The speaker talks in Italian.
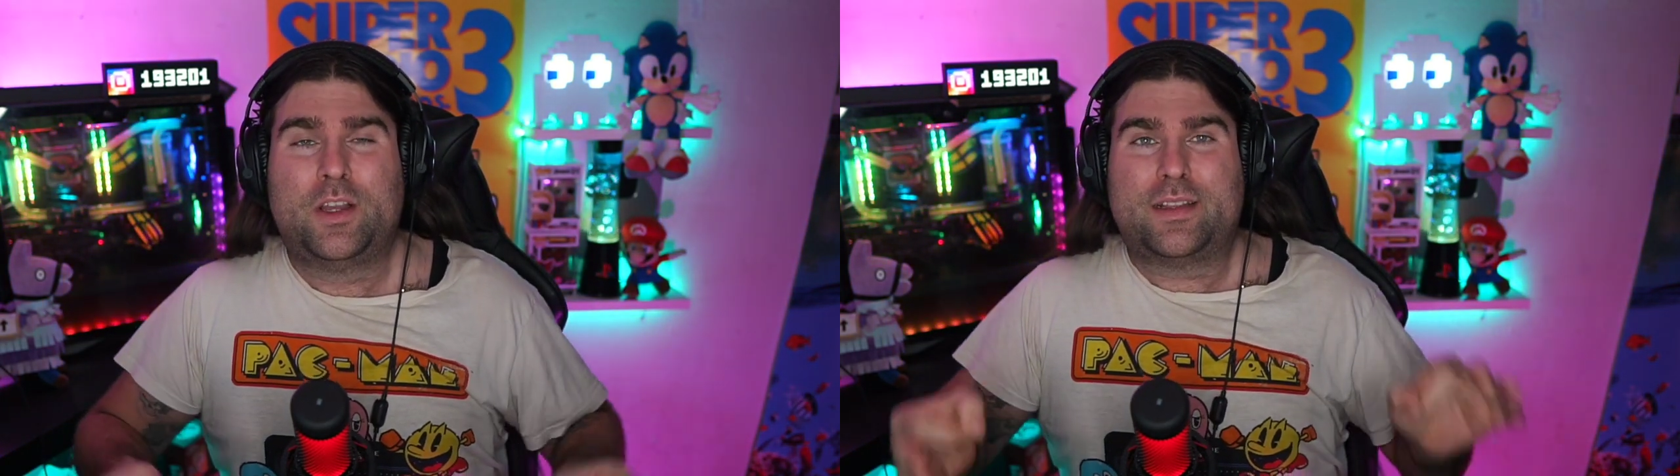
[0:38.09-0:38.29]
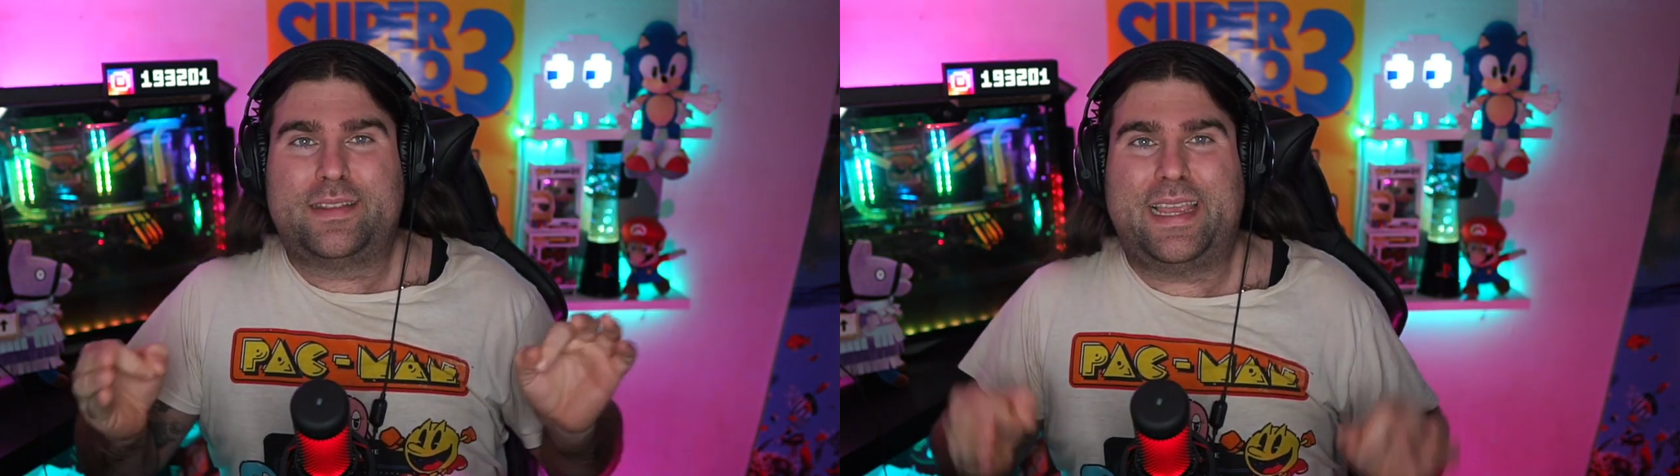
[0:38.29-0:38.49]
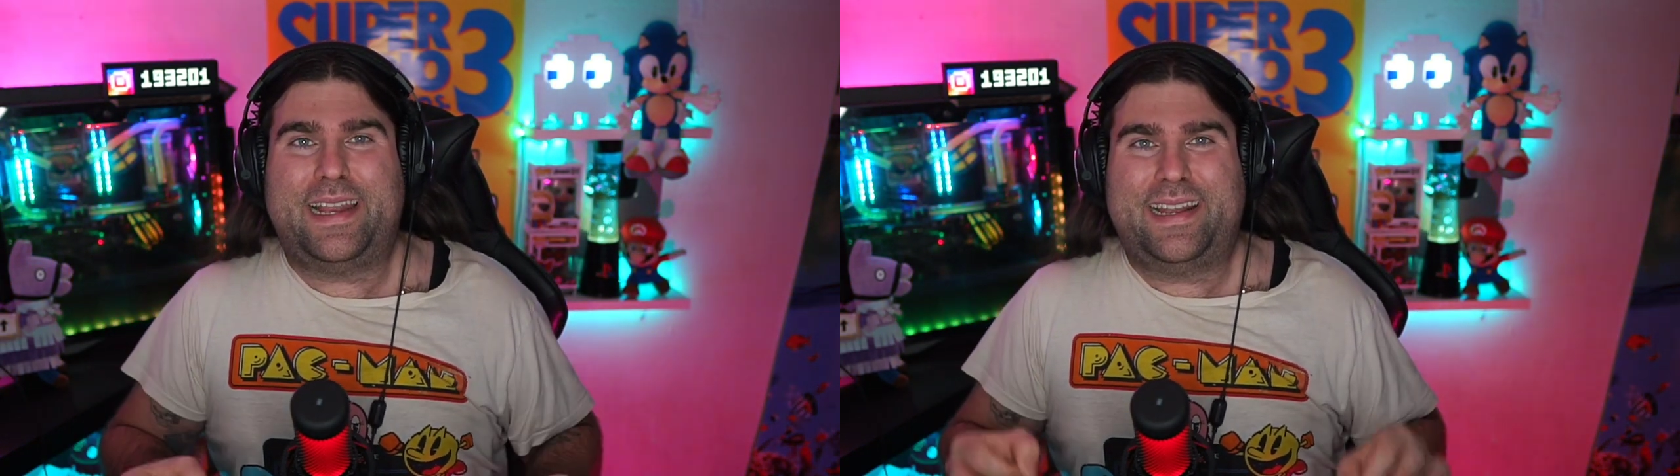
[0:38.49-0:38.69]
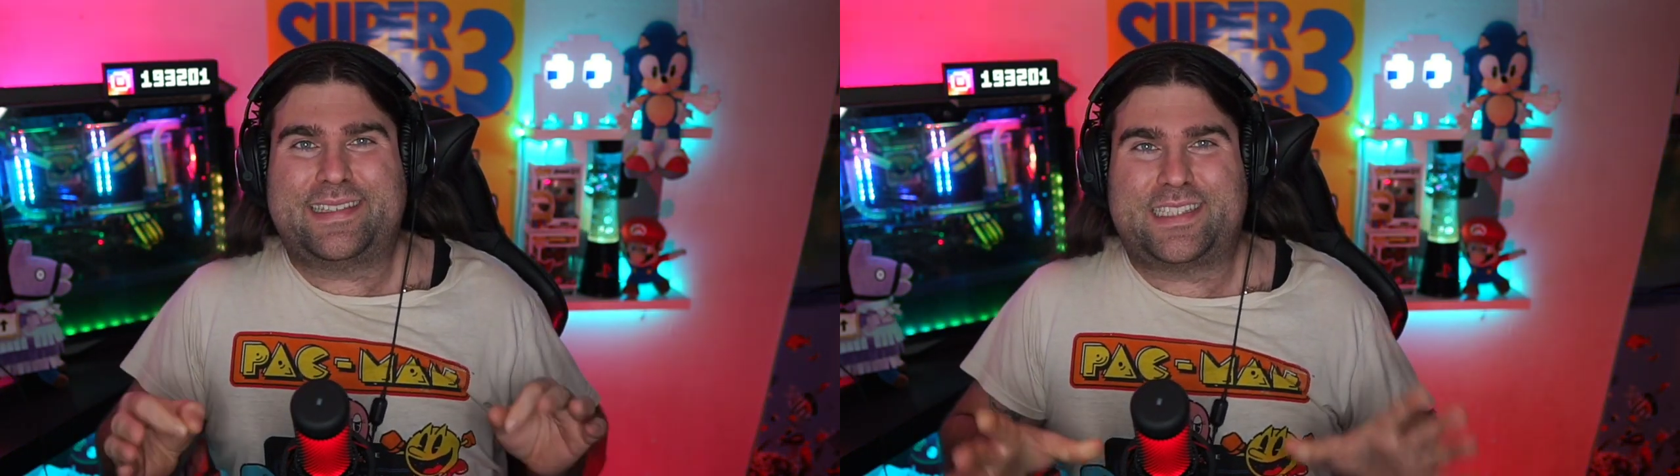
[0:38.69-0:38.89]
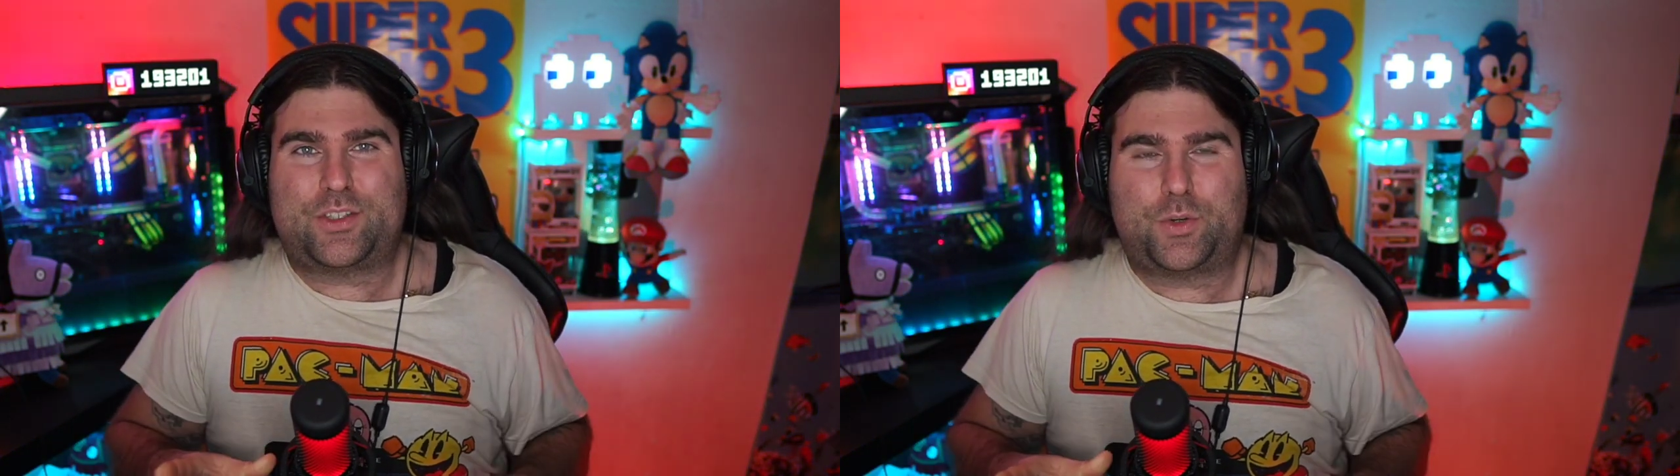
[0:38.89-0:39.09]
della
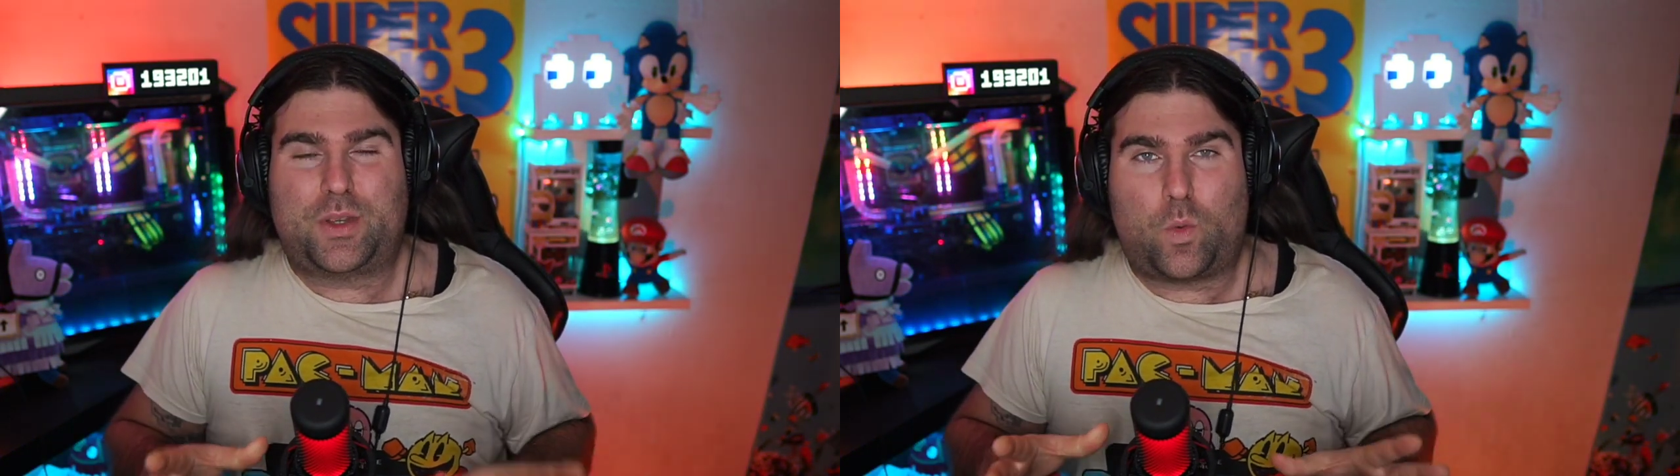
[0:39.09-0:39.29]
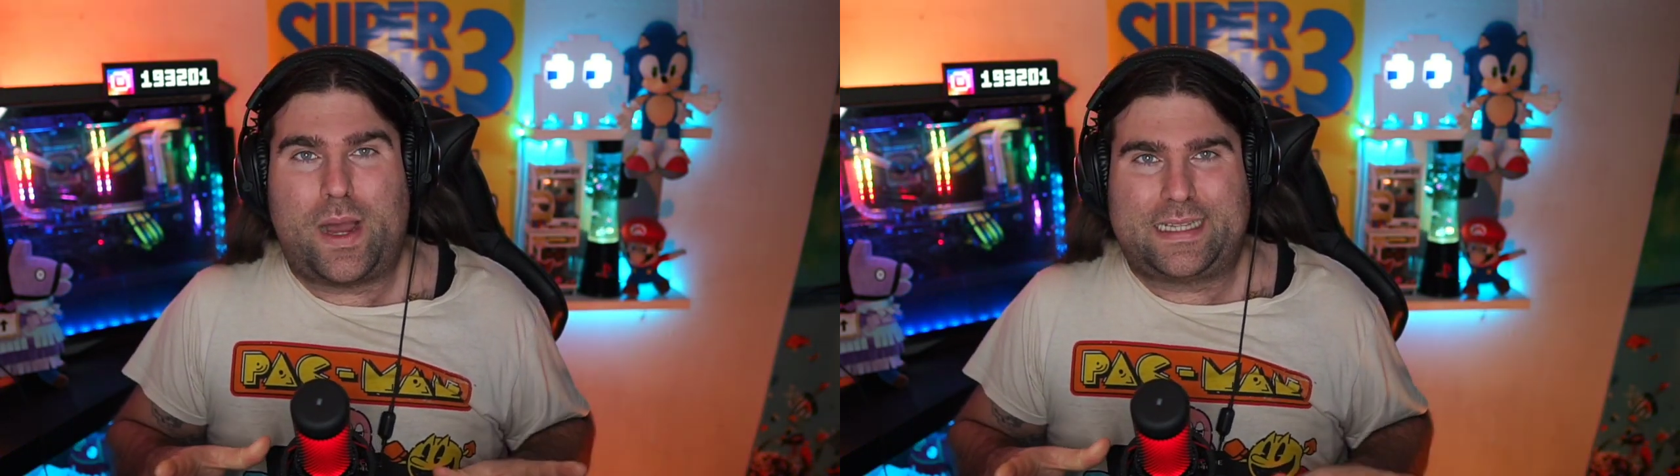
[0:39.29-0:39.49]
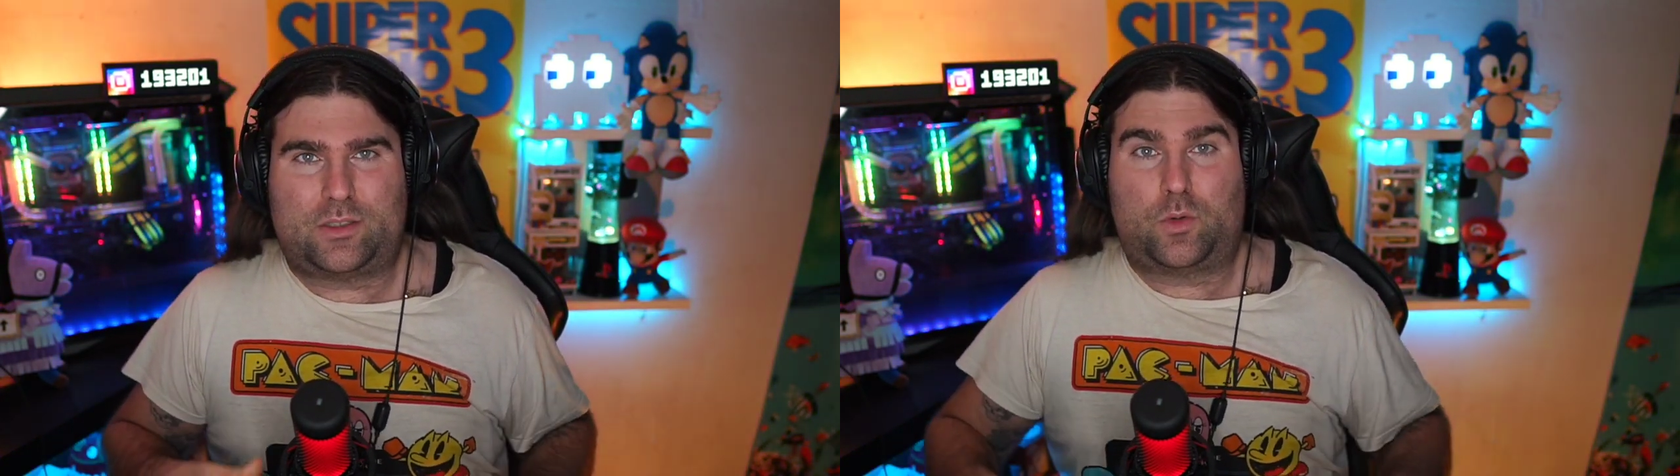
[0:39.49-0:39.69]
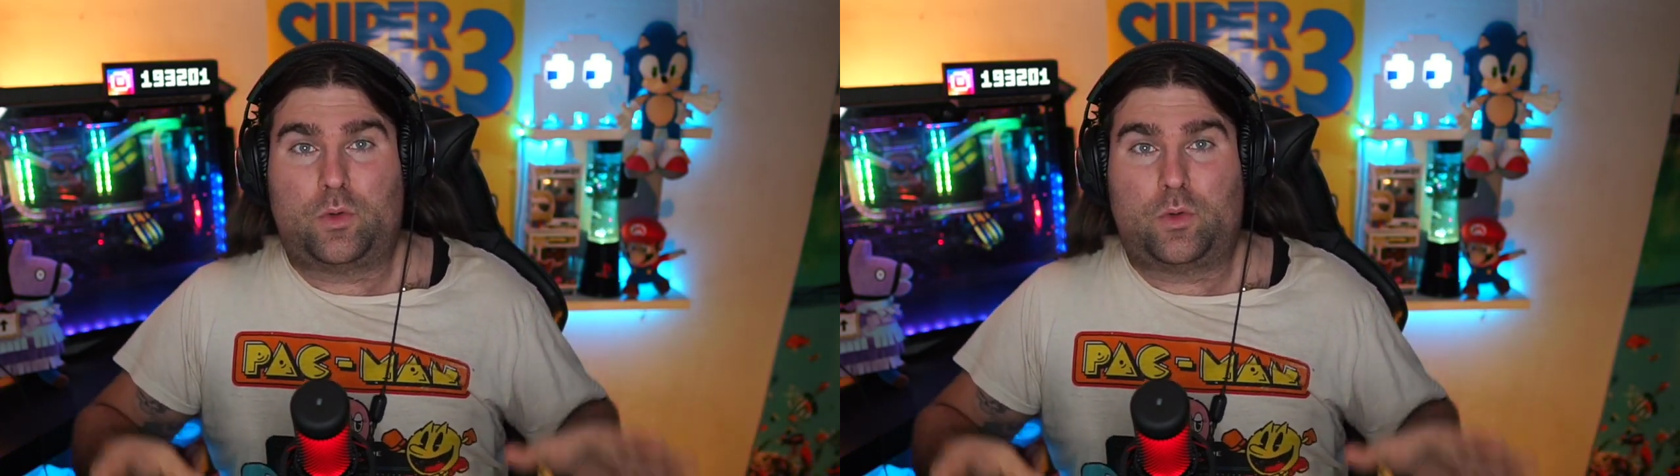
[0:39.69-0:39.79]
stagione 4,